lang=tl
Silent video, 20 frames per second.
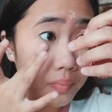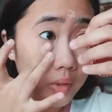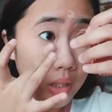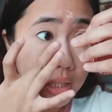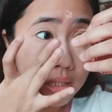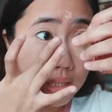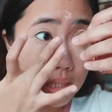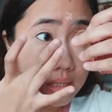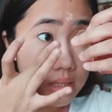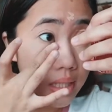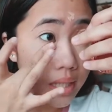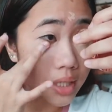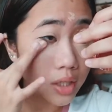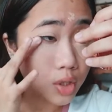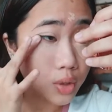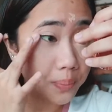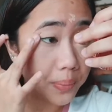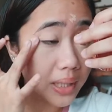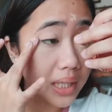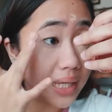Nasa sa
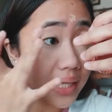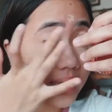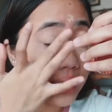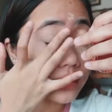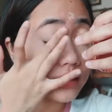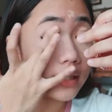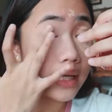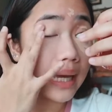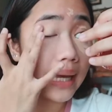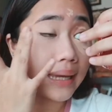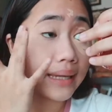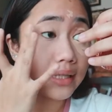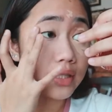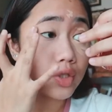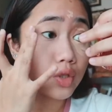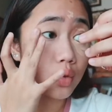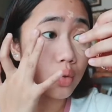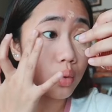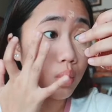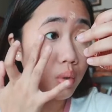inyo pala yan
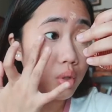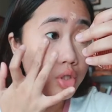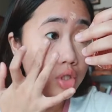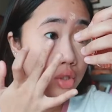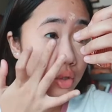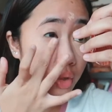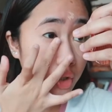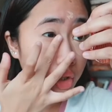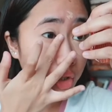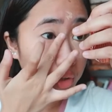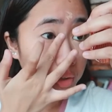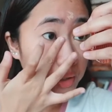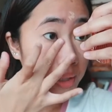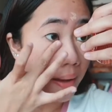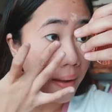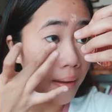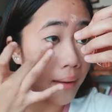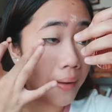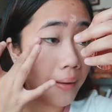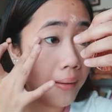guys kung gusto nyo
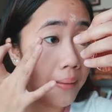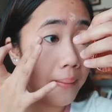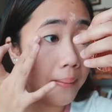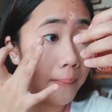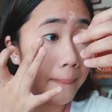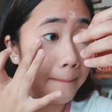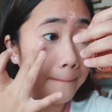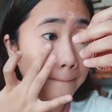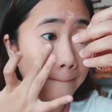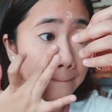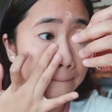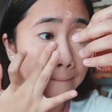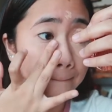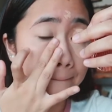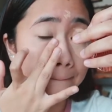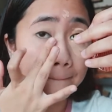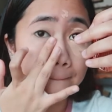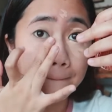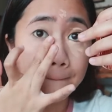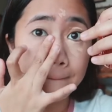na
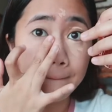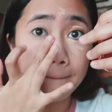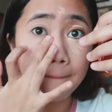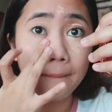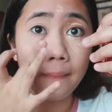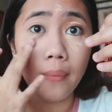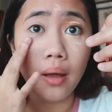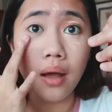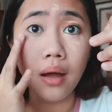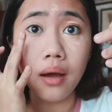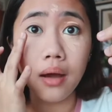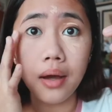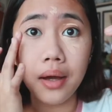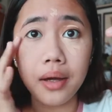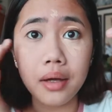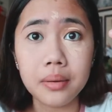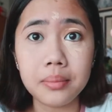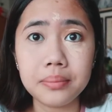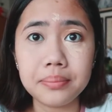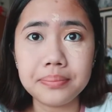
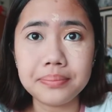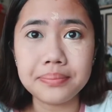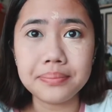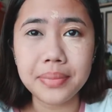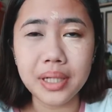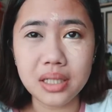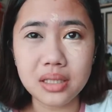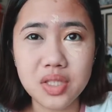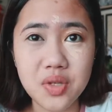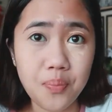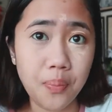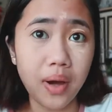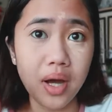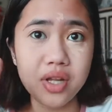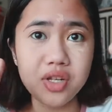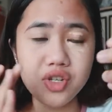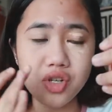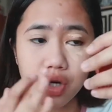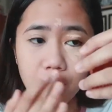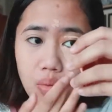um,
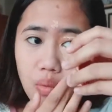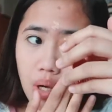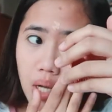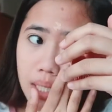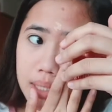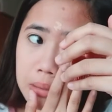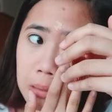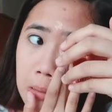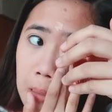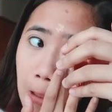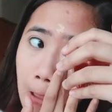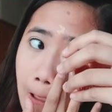mag-sponge or what.